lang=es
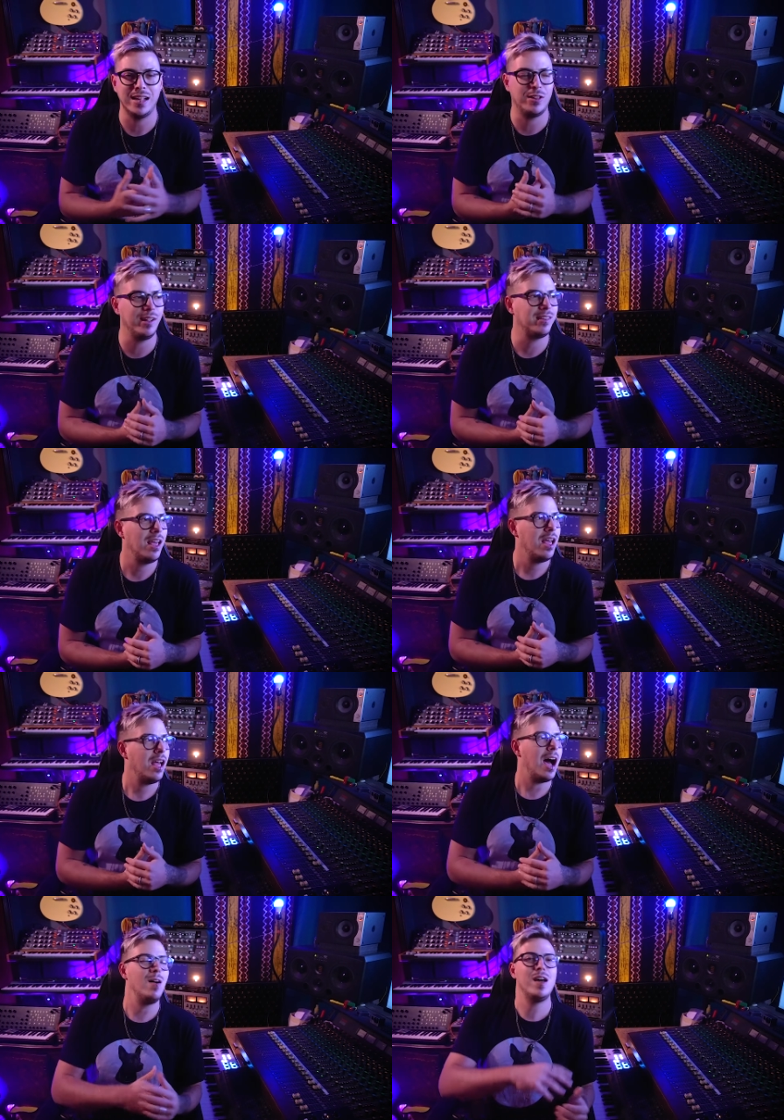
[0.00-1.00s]
Entonces,
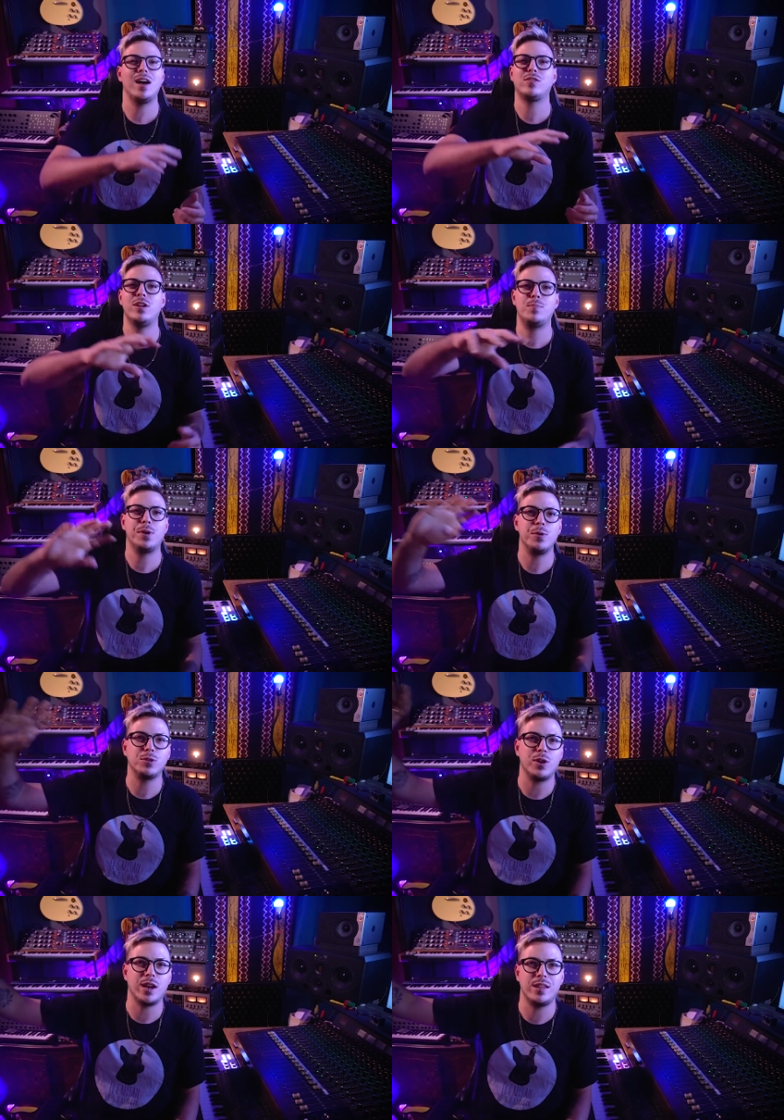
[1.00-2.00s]
hablaba sobre los
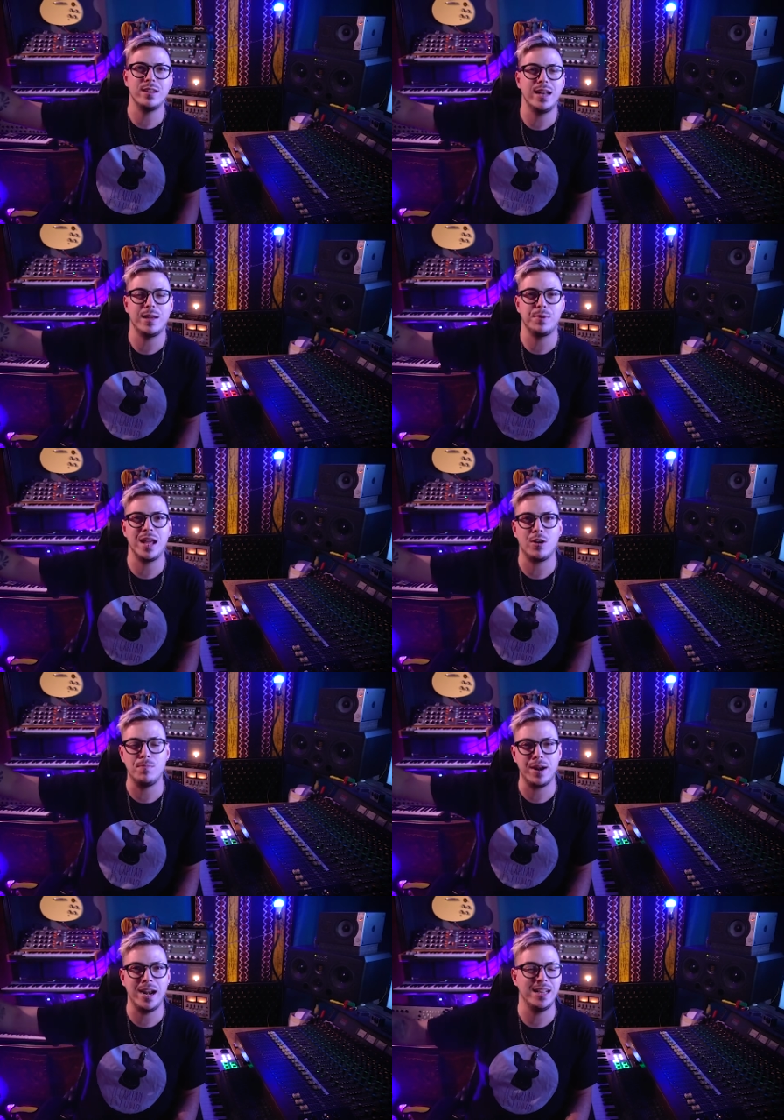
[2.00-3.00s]
productos regionales que podías
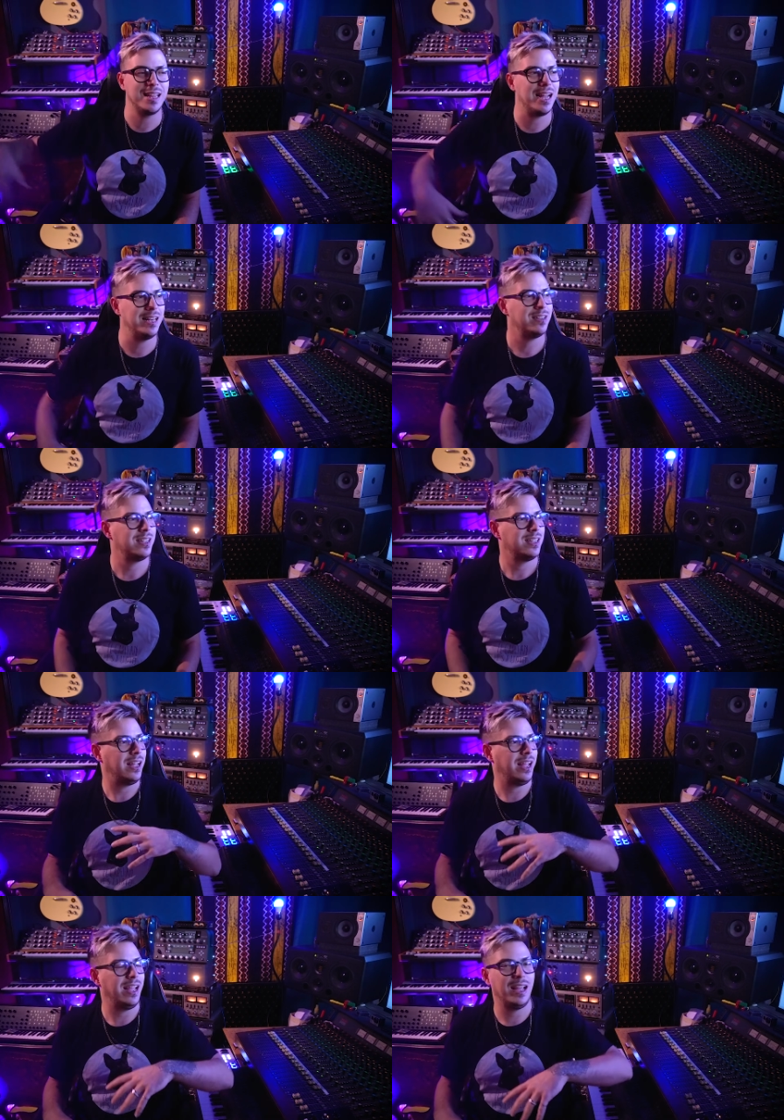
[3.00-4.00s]
comprar en tal
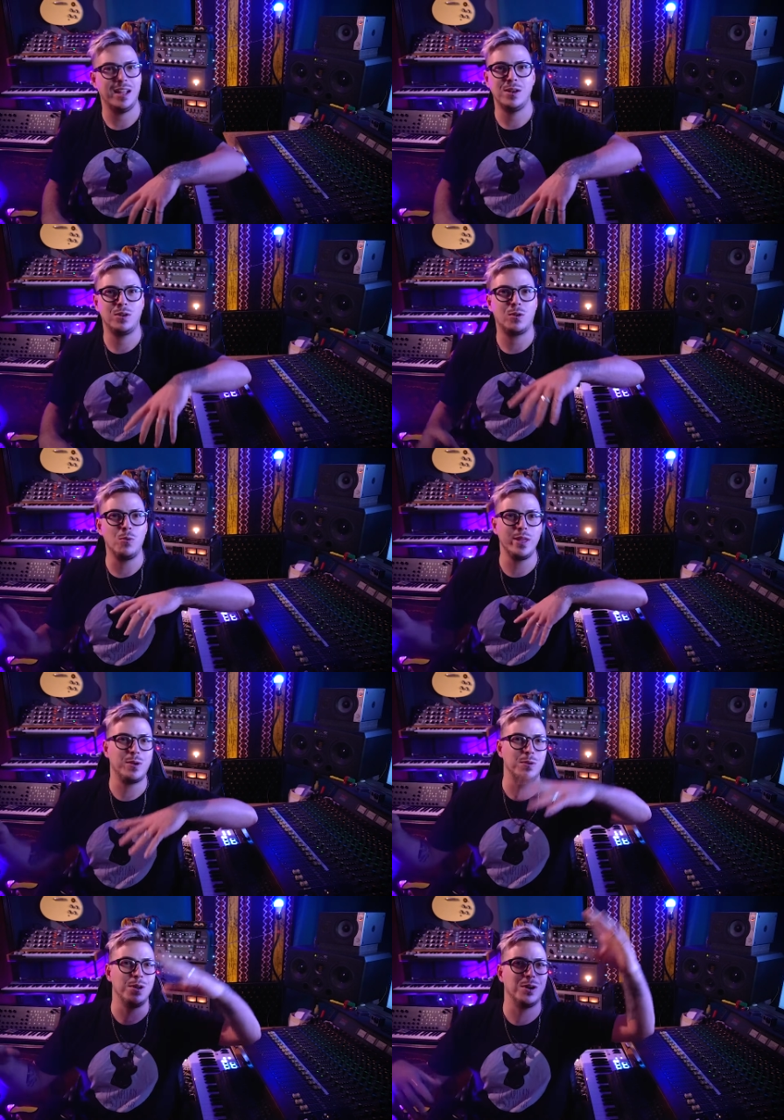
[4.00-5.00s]
eh,
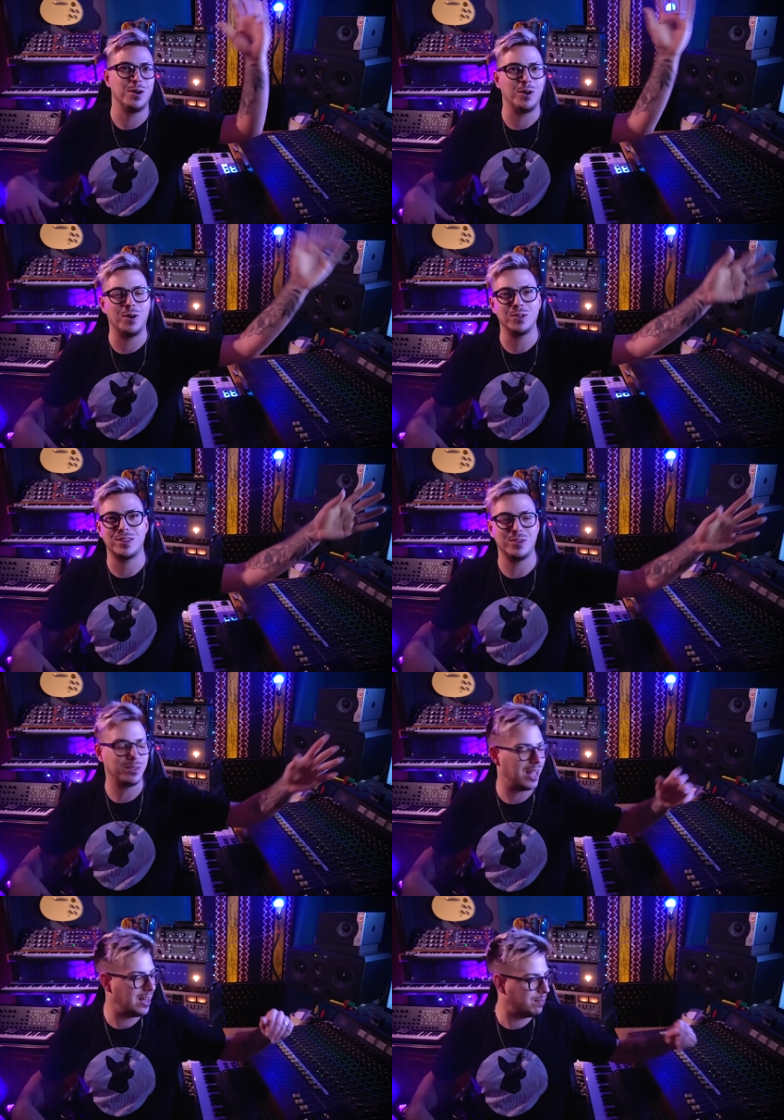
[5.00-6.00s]
cubículo o, o
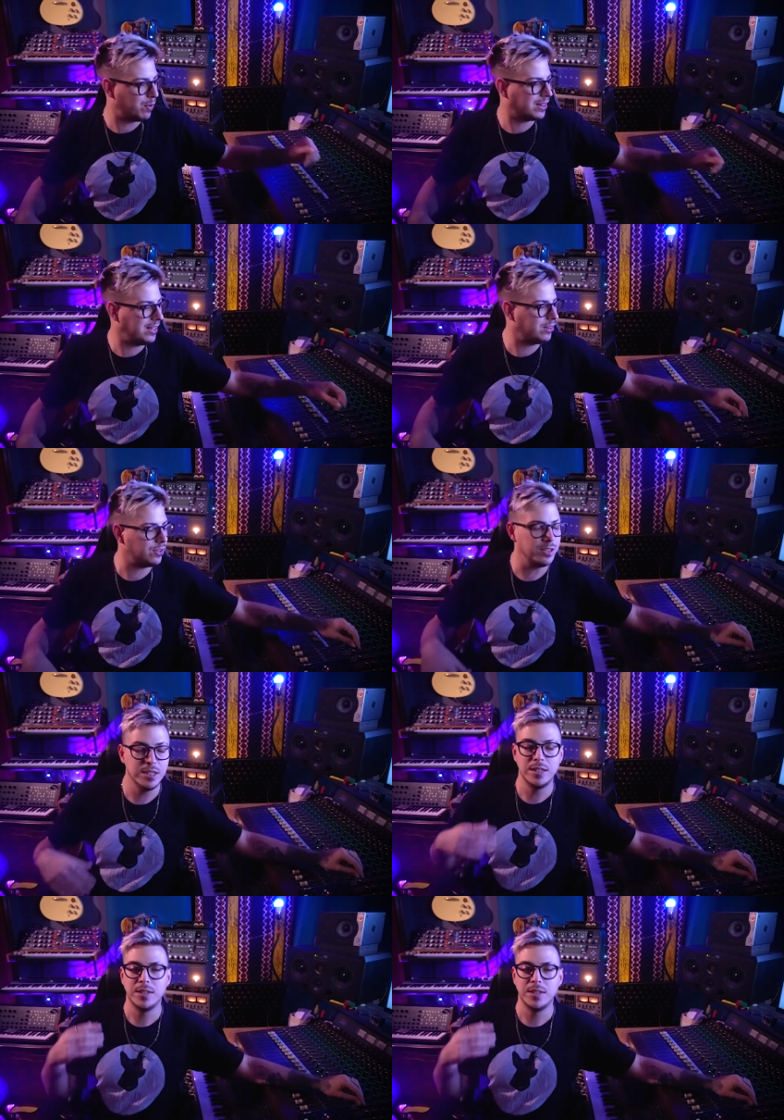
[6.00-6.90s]
tal puestito